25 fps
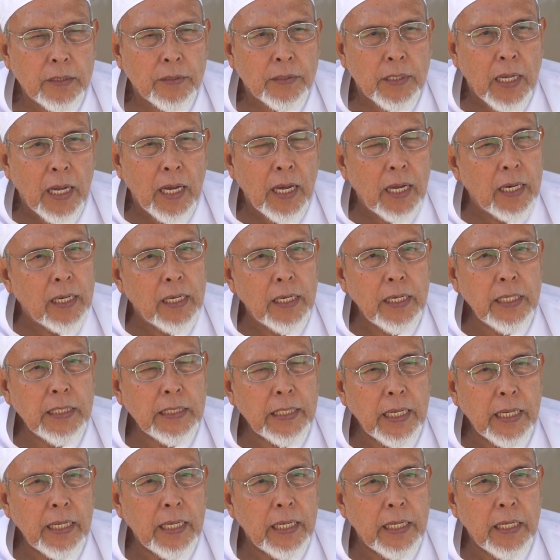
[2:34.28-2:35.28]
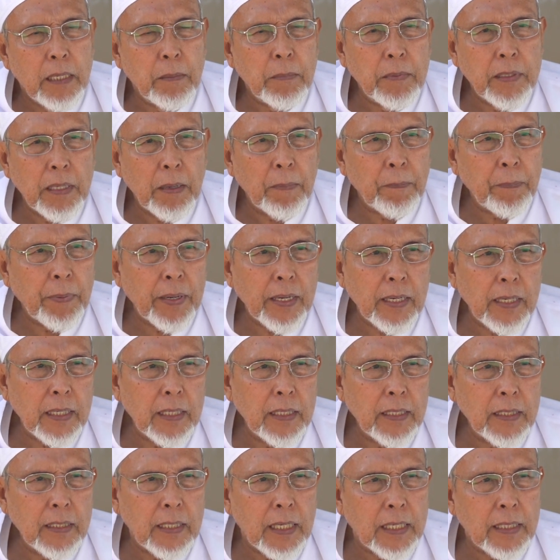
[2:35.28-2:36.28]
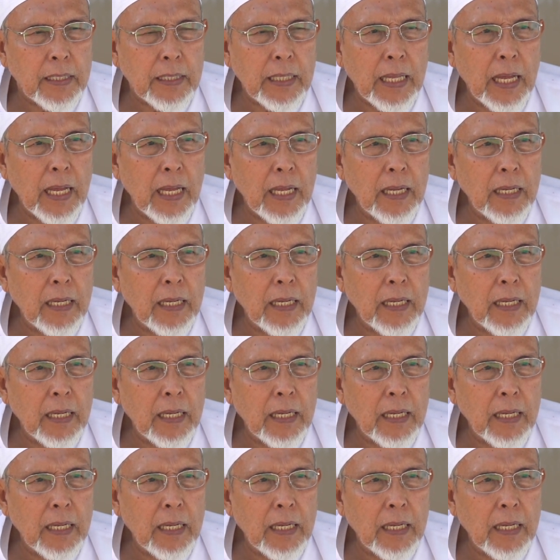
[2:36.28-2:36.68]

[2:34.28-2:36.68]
Hari ini saya ingin menyampaikan tentang